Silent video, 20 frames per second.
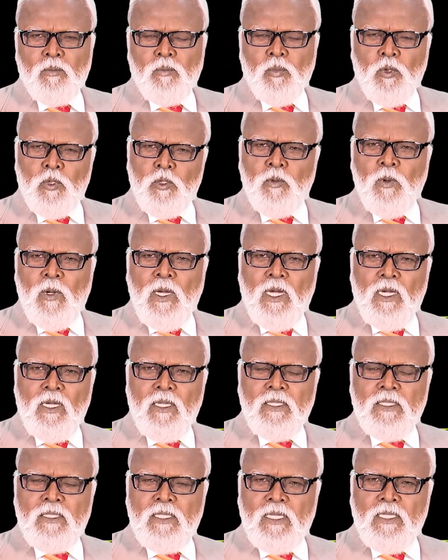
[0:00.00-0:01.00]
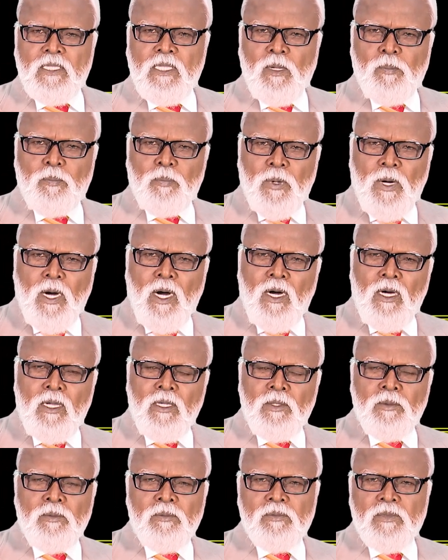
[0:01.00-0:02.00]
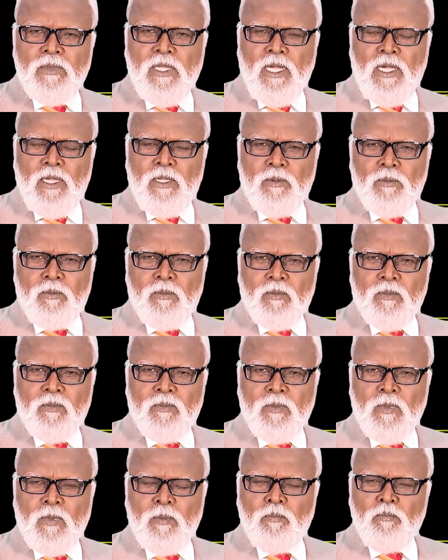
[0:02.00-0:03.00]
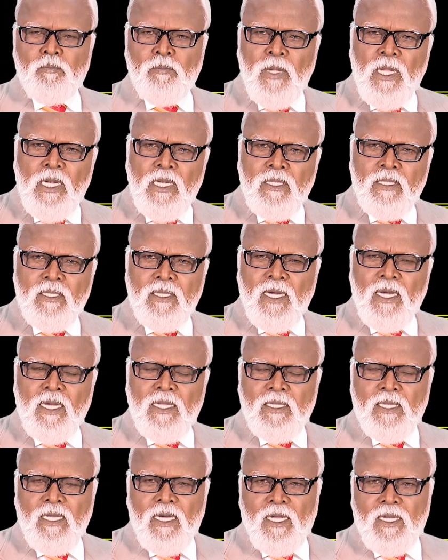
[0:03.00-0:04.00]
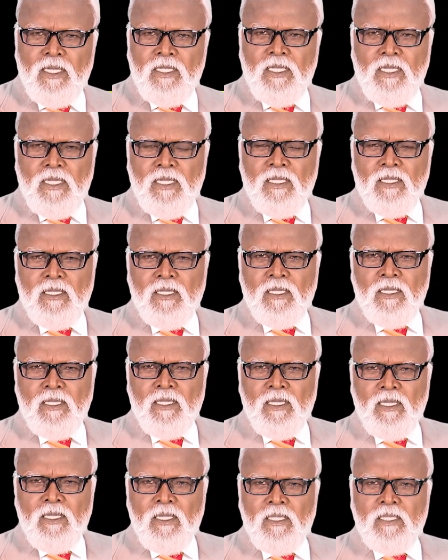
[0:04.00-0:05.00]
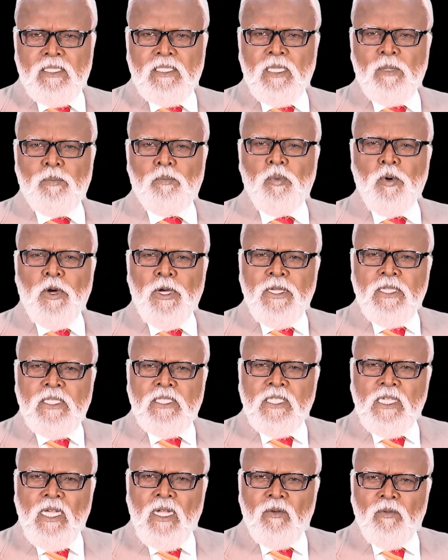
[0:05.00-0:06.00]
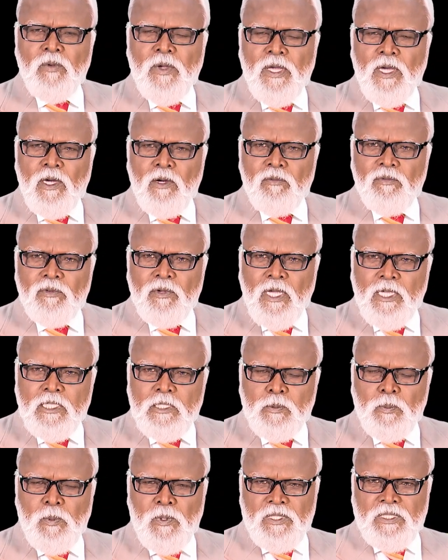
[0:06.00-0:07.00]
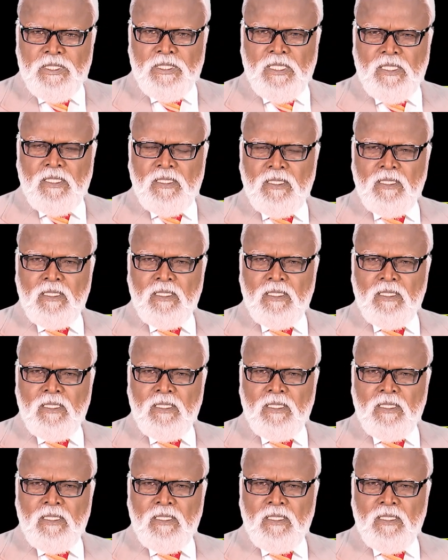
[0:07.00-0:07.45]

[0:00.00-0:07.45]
பொதுவாக இந்த இடத்துல பாலும் தேனும் மில்க் அண்ட் ஹனி இட்ஸ் அ பொயட்ரிக்கல் வே ஆஃப் எக்ஸ்பிரஷன்